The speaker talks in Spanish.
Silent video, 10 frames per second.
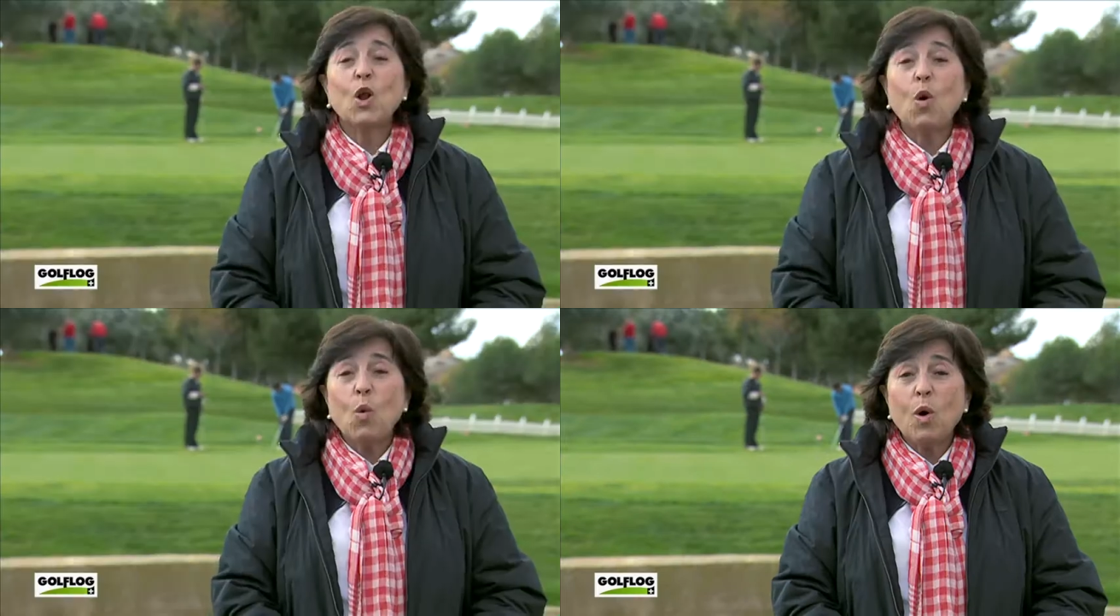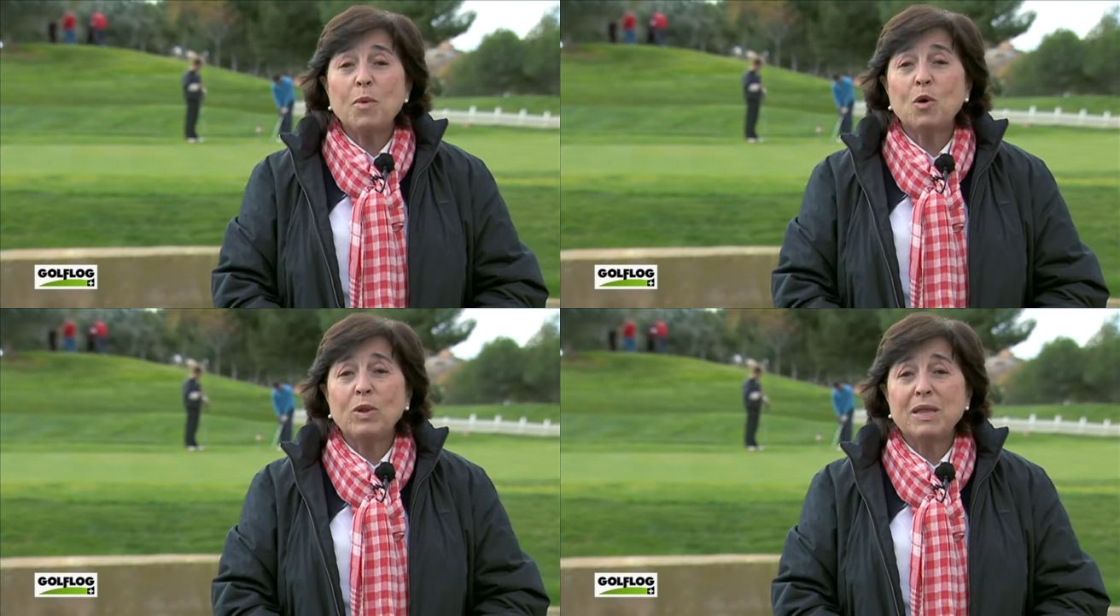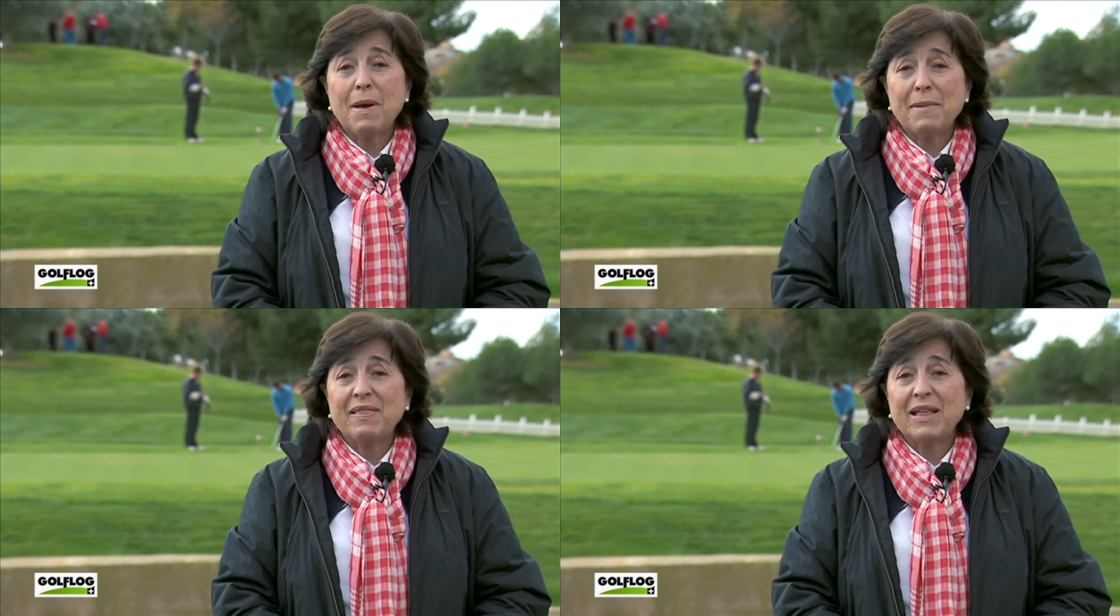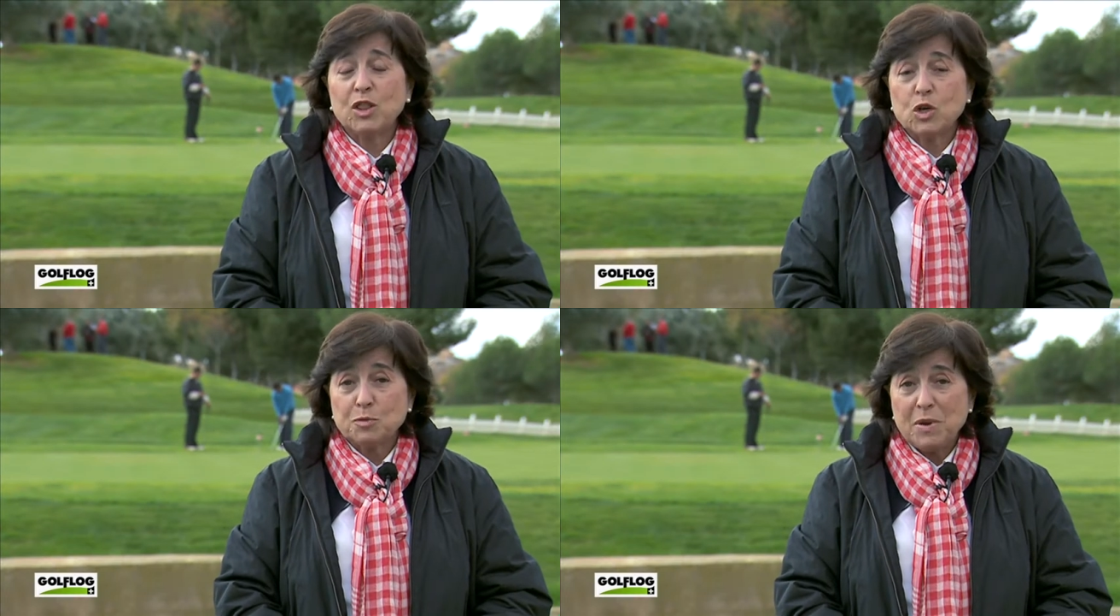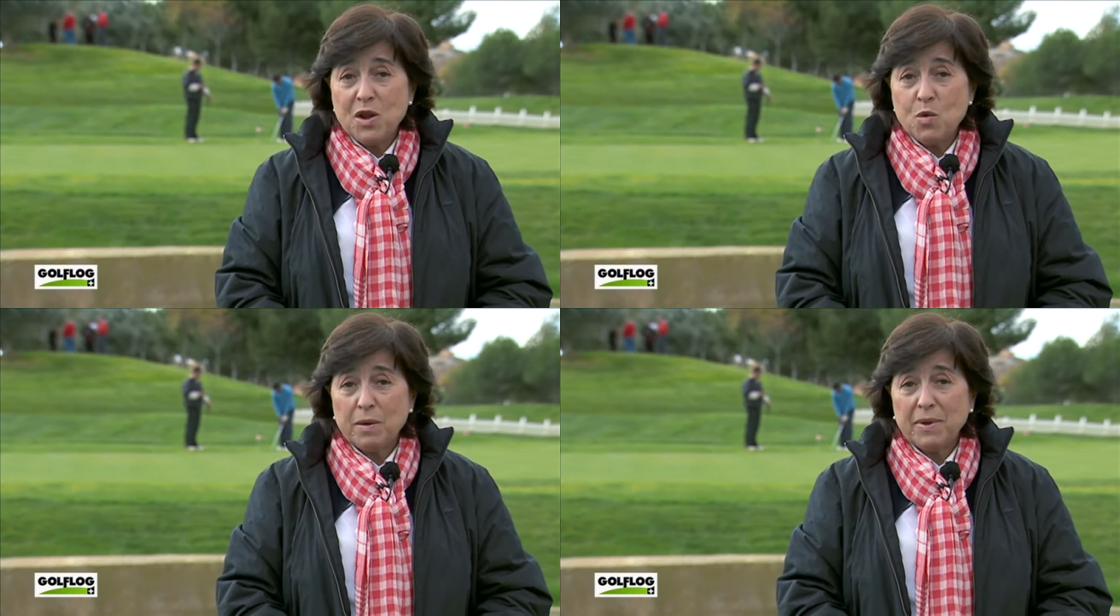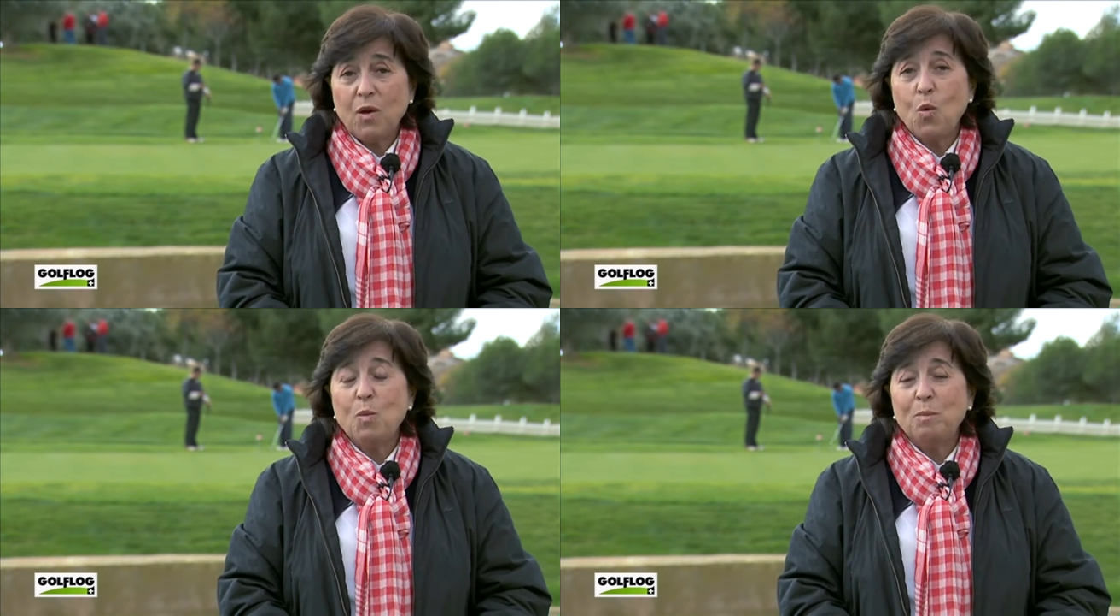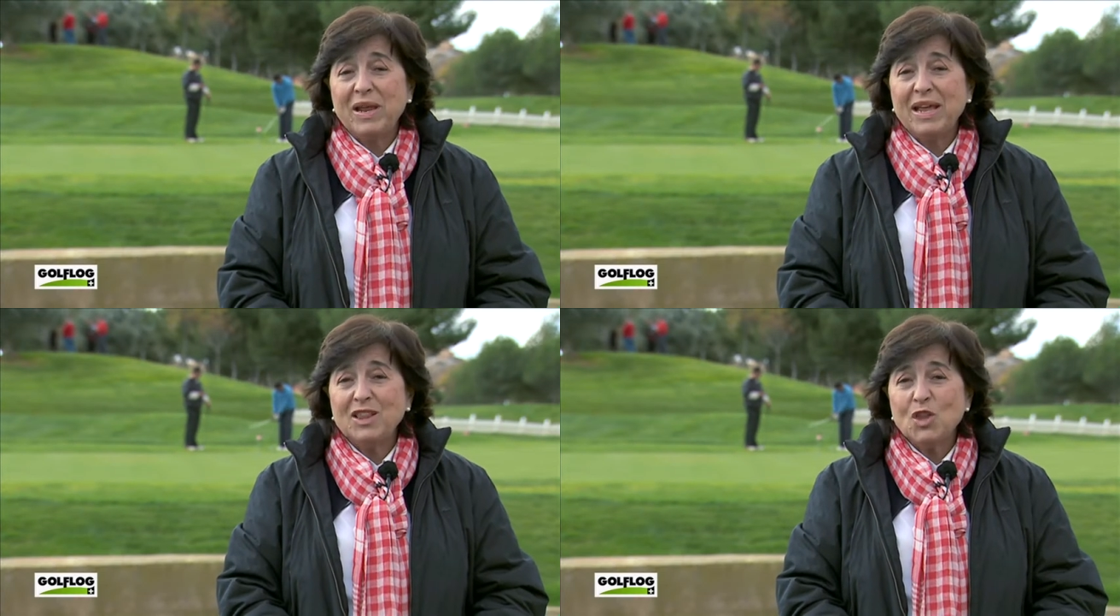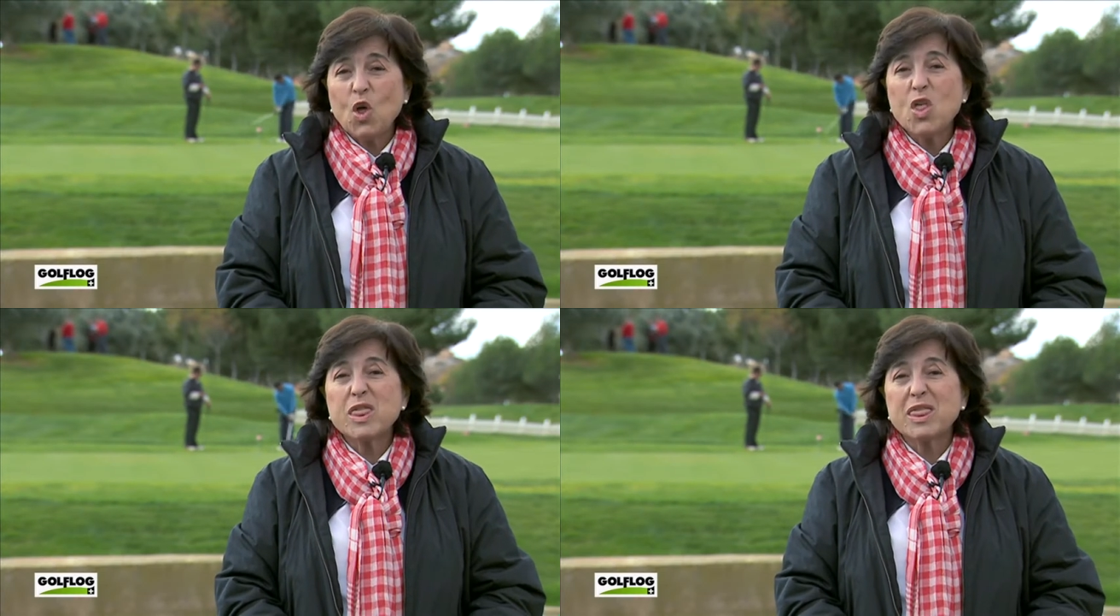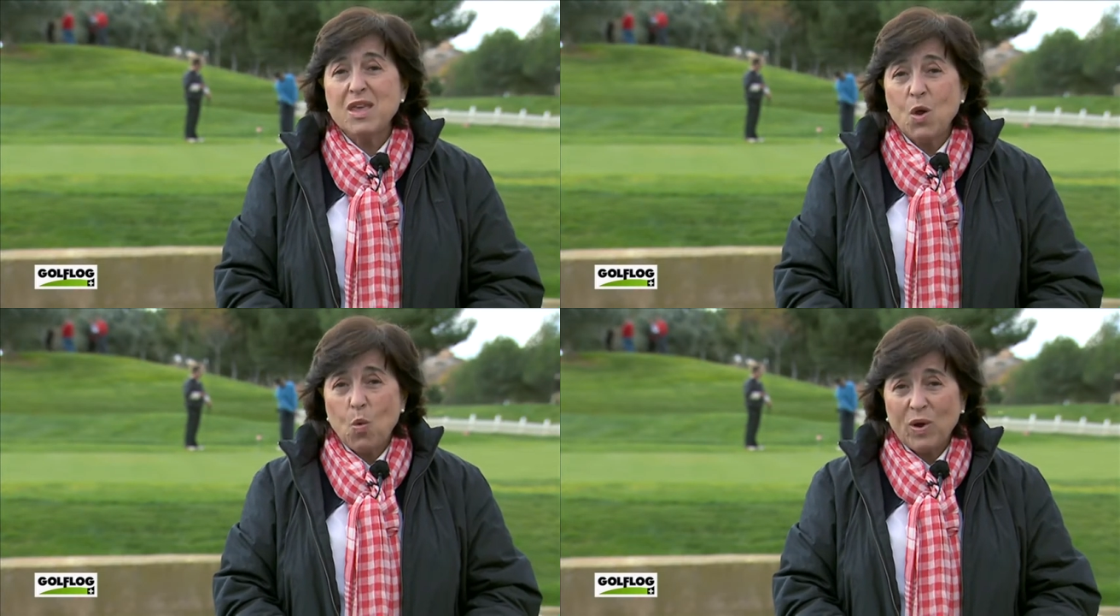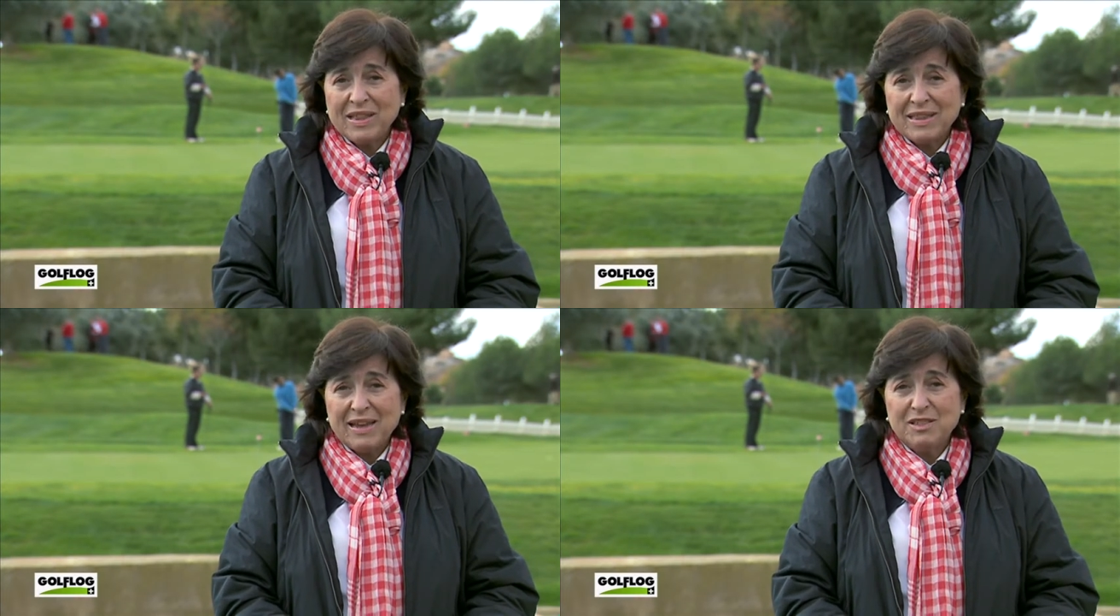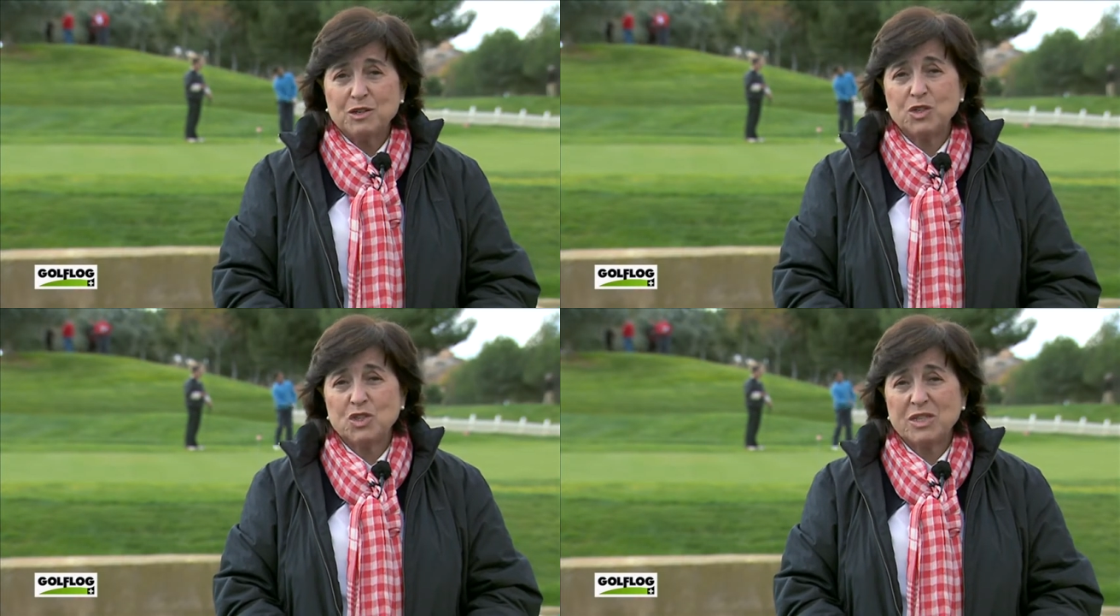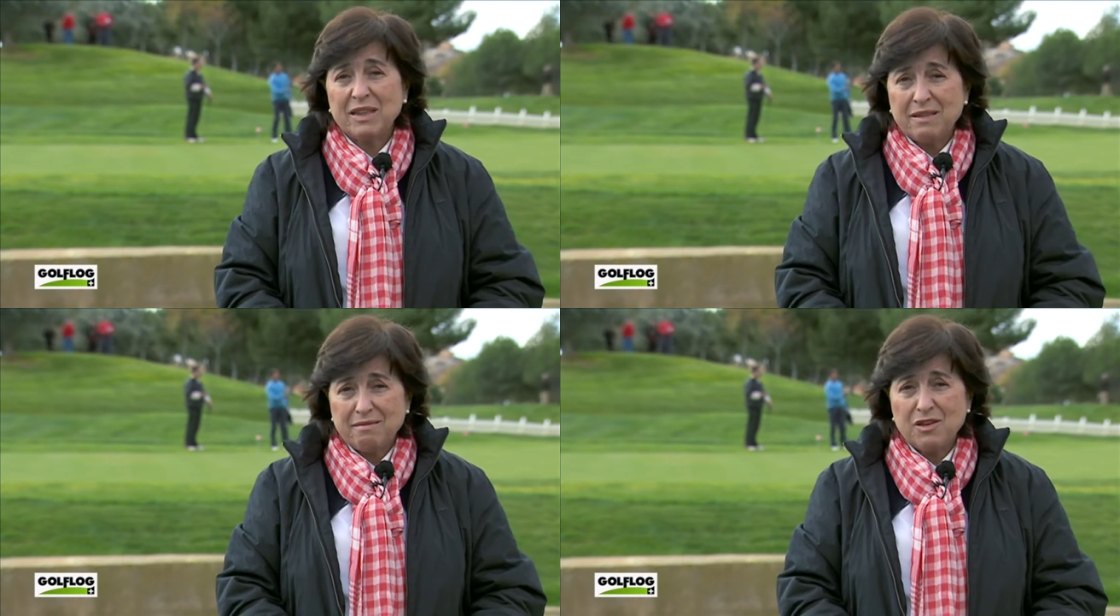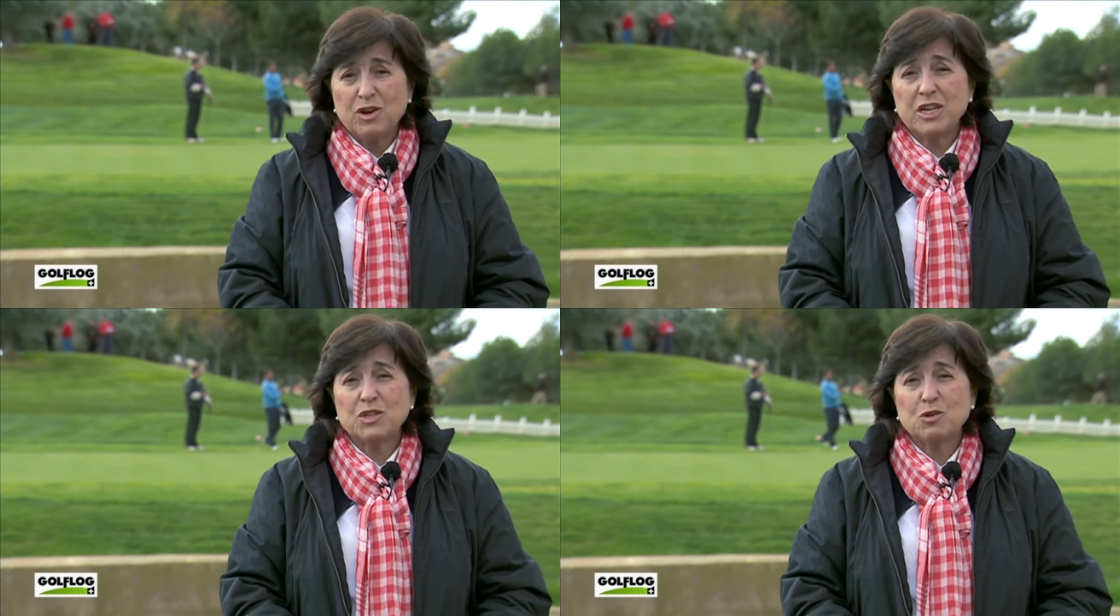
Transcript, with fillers: Lo jugó por última vez en 2009 cumpliendo 52 ediciones